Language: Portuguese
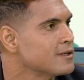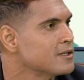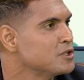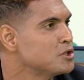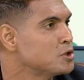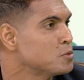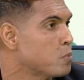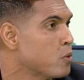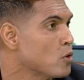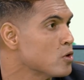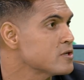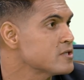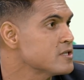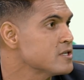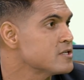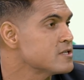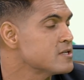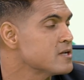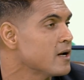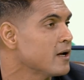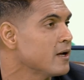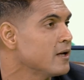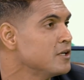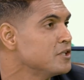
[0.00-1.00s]
esposas,
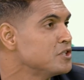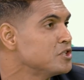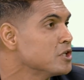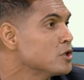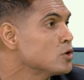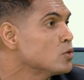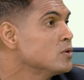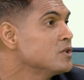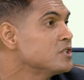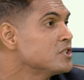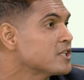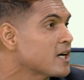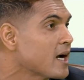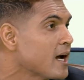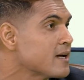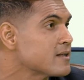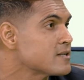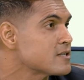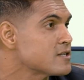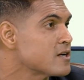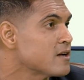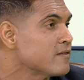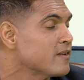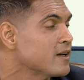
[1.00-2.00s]
né? Ele tinha duas
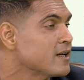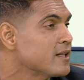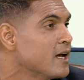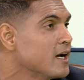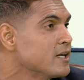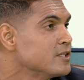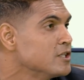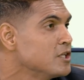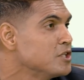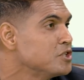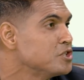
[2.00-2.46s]
casas, na verdade.